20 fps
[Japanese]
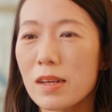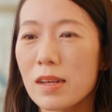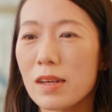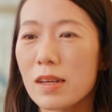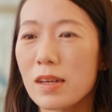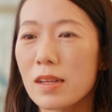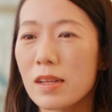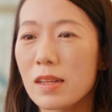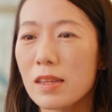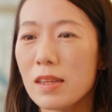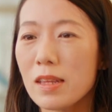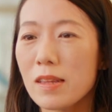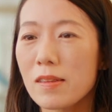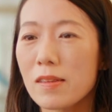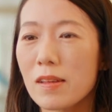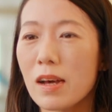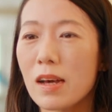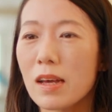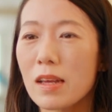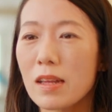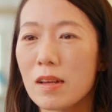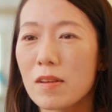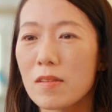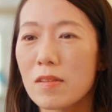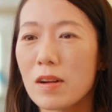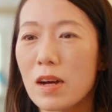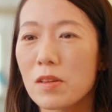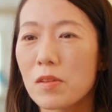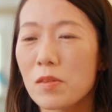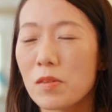2歳
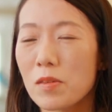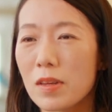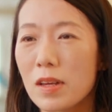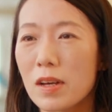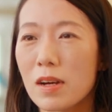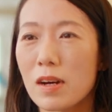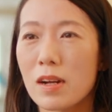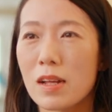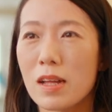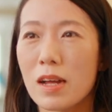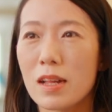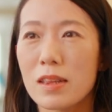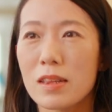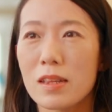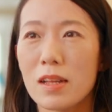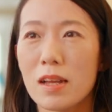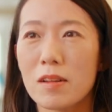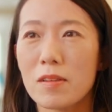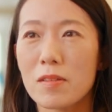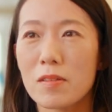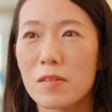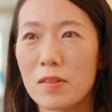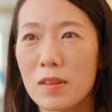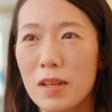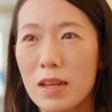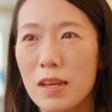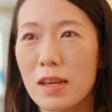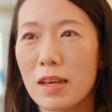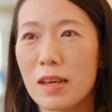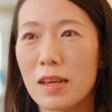ぐらいの時からやっているの
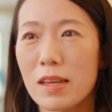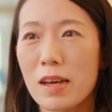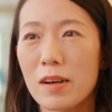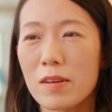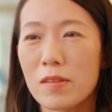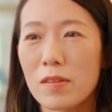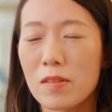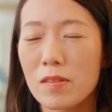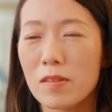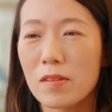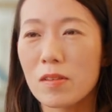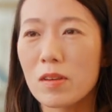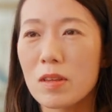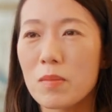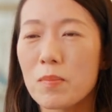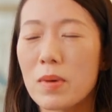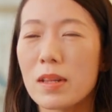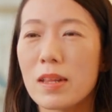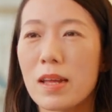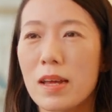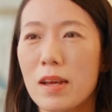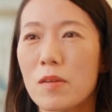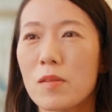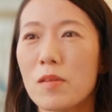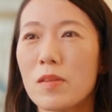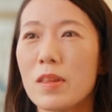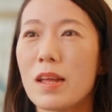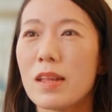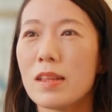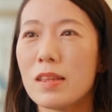で、約今で
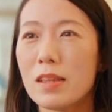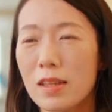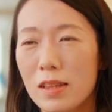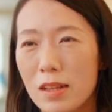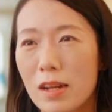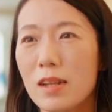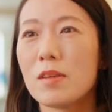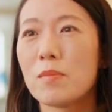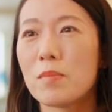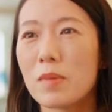5年になり